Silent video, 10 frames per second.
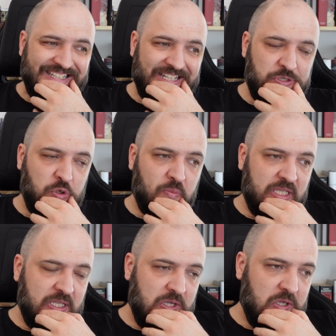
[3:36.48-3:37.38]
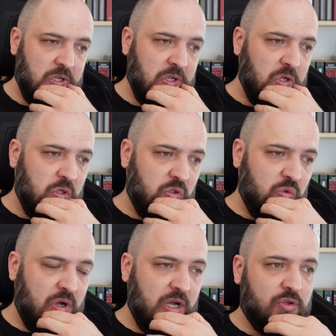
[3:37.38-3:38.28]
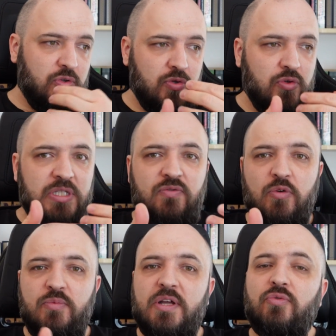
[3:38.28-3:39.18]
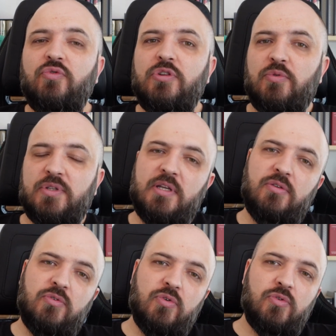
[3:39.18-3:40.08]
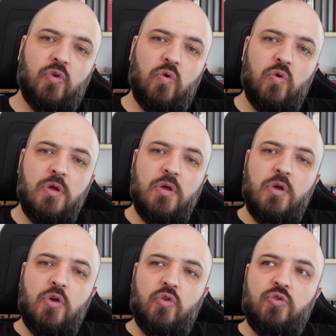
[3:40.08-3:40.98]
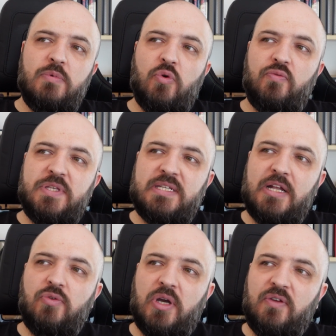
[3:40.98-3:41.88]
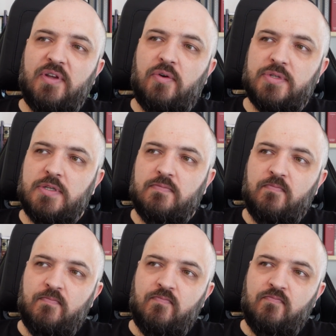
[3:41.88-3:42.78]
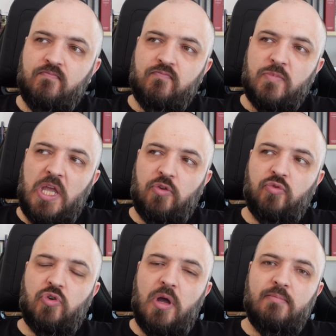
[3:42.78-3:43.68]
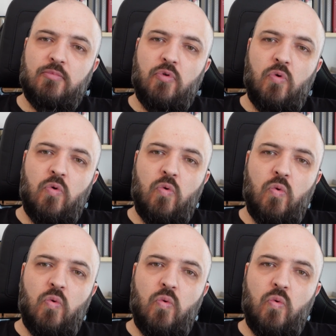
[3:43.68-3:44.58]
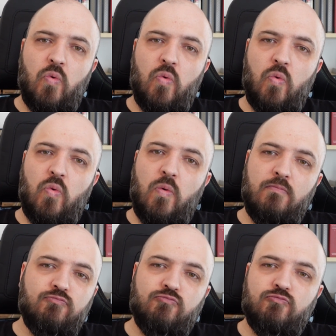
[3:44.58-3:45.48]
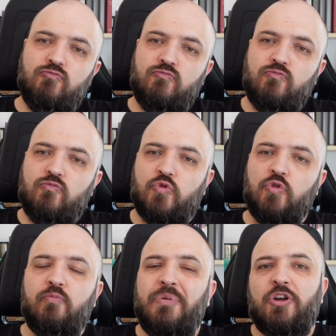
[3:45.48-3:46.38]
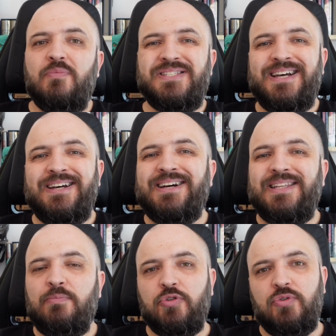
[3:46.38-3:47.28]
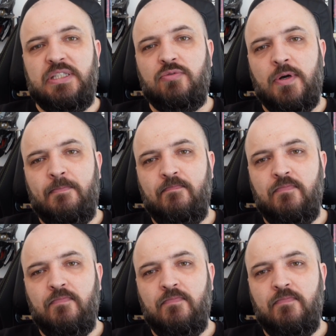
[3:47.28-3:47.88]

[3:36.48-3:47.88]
très très surpris de voir que le dit formulaire nous demandait notre numéro fiscal de référence. C'est un truc quand même... Tu euh, Tu donnes pas comme ça à n'importe qui, quoi.